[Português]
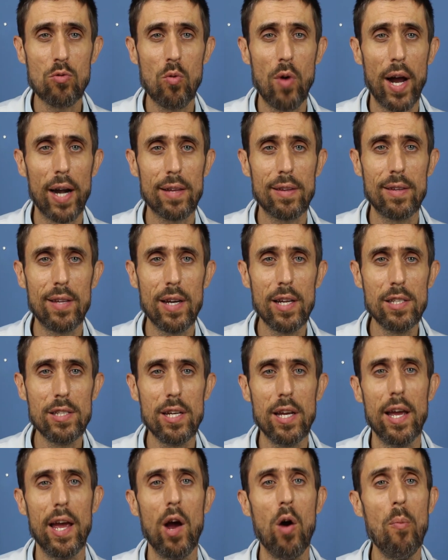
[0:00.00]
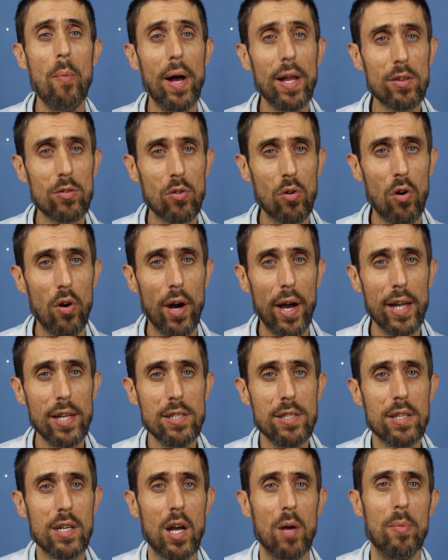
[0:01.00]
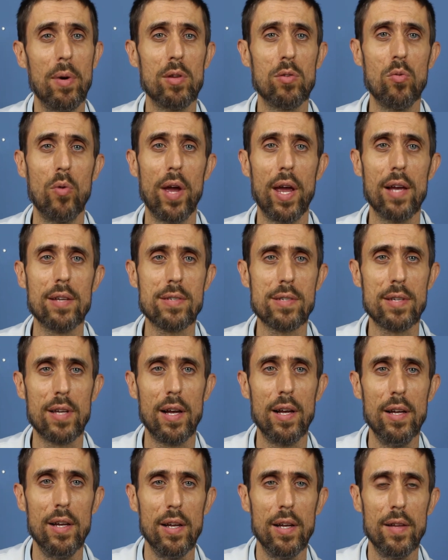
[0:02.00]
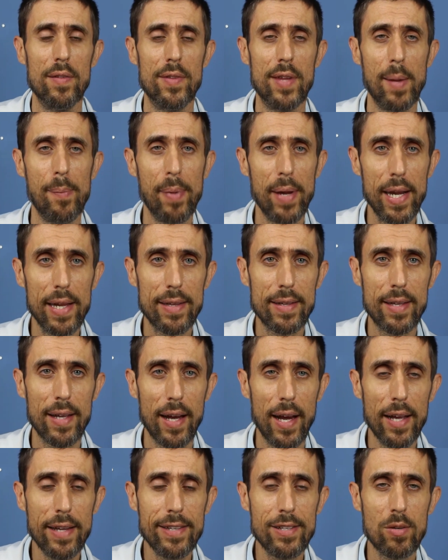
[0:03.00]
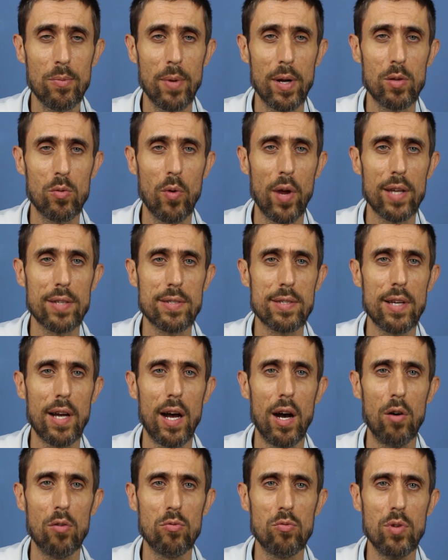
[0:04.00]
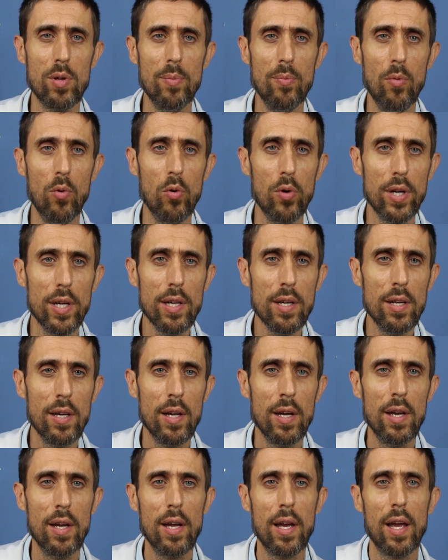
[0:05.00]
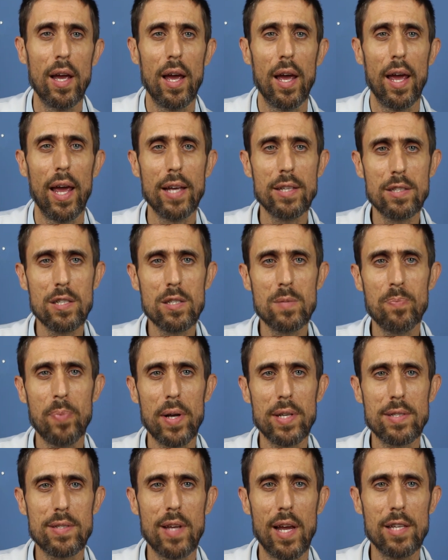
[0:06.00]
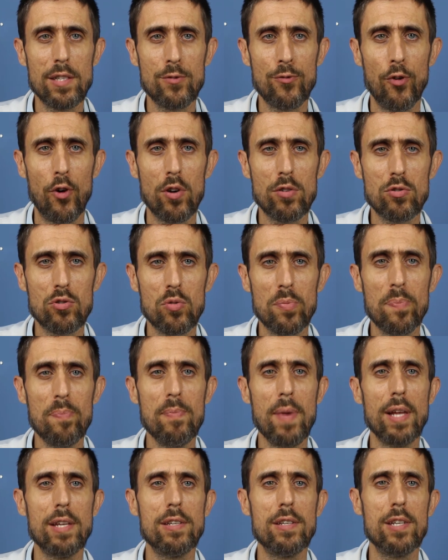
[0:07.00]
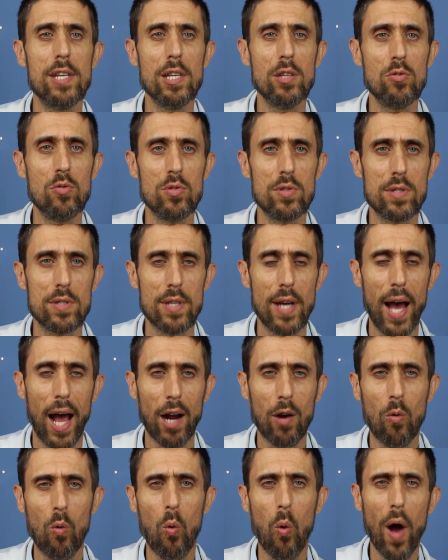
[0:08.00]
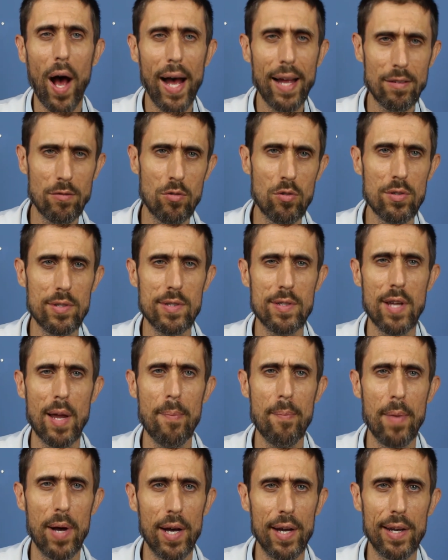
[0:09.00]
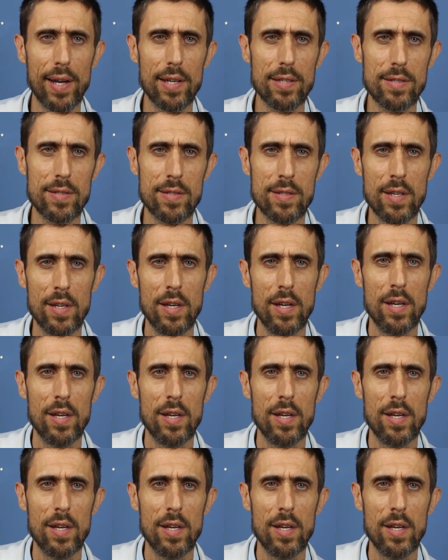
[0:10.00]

com artrite reumatoide, que é uma doença debilitante, uma doença autoimune, esses pacientes foram submetidos a quatro semanas